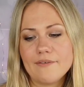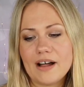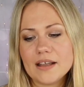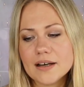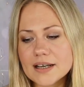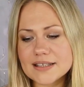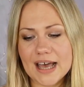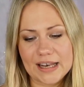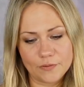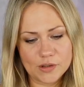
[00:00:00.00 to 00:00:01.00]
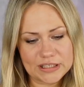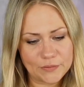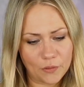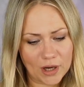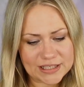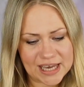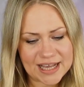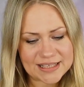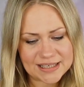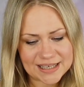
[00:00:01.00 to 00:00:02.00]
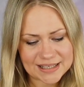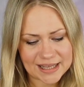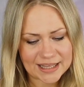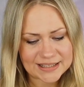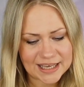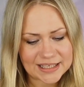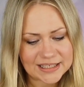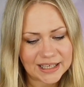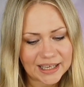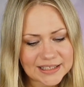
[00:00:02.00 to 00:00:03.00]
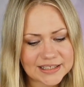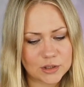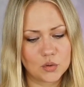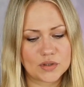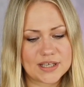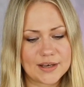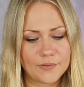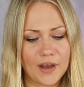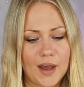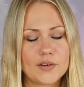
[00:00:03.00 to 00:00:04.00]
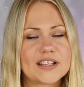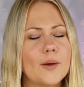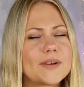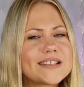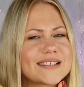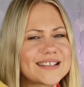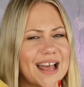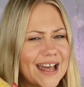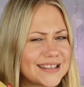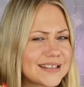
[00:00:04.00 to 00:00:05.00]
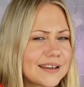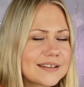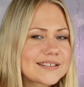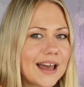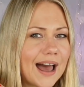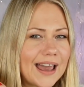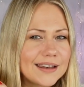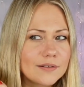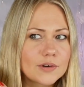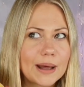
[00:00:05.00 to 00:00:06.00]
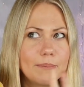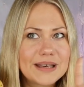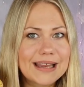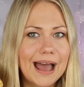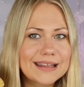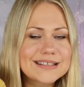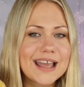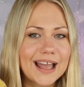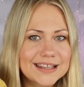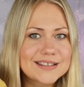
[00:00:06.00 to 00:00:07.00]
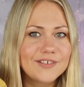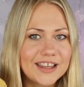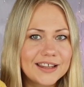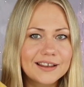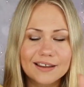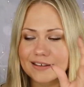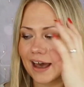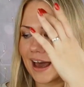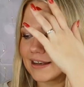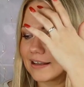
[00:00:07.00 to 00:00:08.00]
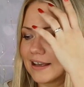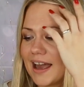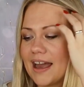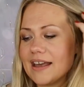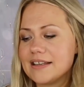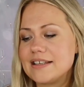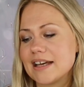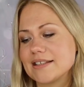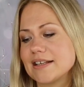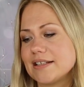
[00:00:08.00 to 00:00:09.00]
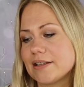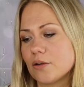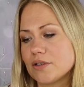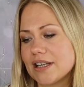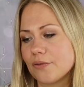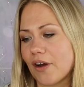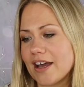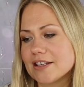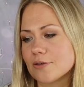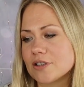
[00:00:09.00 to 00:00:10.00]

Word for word: Weil Hirse hat wohl den Vorteil, sie ist tatsächlich richtig glutenfrei. Und ich glaube, das ist das einzige Getreide oder mit eins der ganz wenigen Getreide, die tatsächlich glutenfrei ist.